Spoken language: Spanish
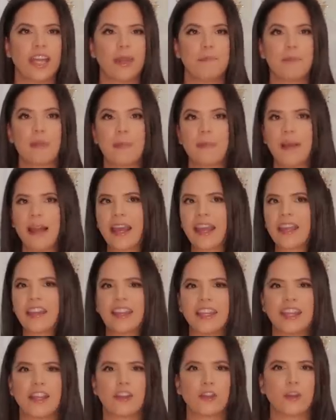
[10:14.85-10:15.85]
mi plan es
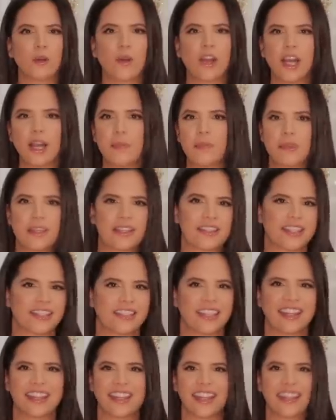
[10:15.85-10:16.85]
tener todas las
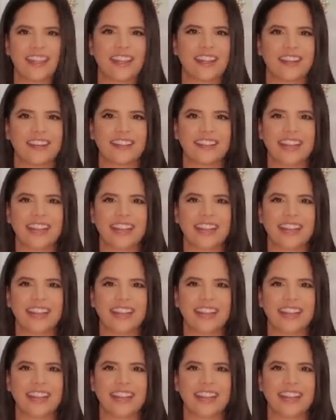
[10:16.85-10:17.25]
princesas de Disney.